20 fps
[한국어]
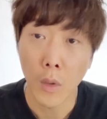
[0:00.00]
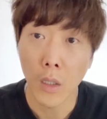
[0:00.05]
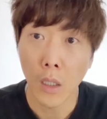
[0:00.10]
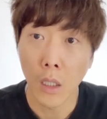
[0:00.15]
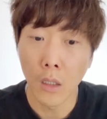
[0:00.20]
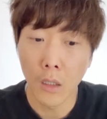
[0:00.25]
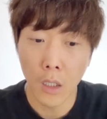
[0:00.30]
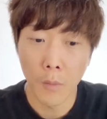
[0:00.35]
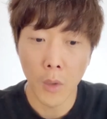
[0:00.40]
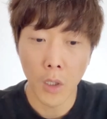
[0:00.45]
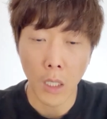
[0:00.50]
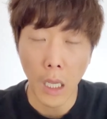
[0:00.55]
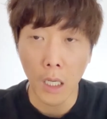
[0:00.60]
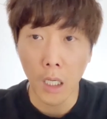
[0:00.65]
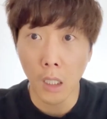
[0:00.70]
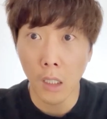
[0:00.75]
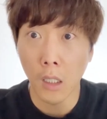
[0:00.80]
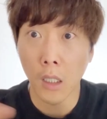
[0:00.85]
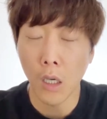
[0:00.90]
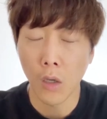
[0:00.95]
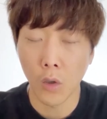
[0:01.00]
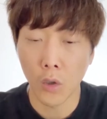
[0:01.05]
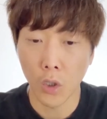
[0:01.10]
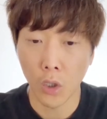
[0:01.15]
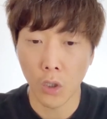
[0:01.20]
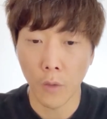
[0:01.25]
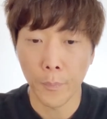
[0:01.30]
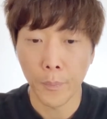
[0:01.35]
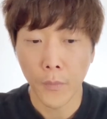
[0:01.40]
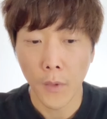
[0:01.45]
그러면 예를 들면 아까
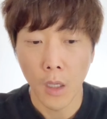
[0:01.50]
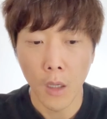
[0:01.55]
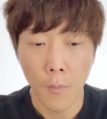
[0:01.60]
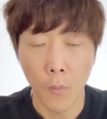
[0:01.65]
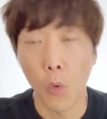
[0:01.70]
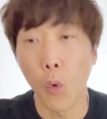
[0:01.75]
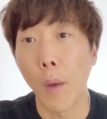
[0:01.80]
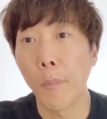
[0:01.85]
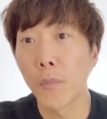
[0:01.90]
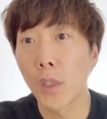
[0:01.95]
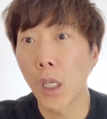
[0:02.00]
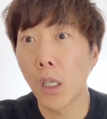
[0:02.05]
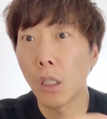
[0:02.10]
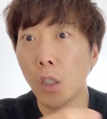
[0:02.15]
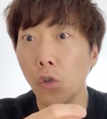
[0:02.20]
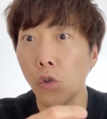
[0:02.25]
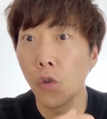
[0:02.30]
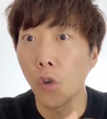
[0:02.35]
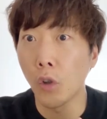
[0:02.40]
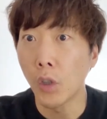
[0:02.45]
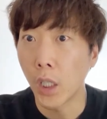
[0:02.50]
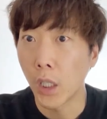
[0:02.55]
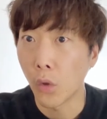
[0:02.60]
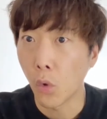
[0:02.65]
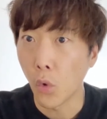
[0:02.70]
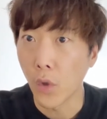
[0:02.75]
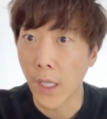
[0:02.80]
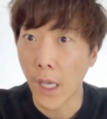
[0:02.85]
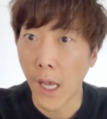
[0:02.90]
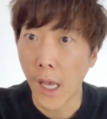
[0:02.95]
얘기한 것처럼 뭐 웹젤 기술이
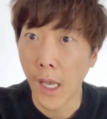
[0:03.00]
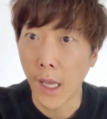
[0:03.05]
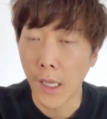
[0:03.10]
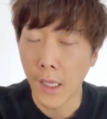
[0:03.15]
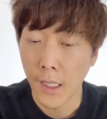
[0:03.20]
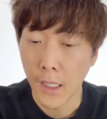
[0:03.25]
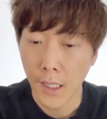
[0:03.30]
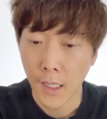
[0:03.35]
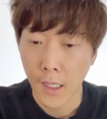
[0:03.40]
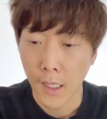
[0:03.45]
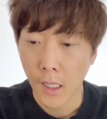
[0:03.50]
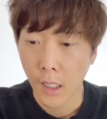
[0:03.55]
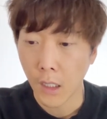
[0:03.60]
어떻게 도냐.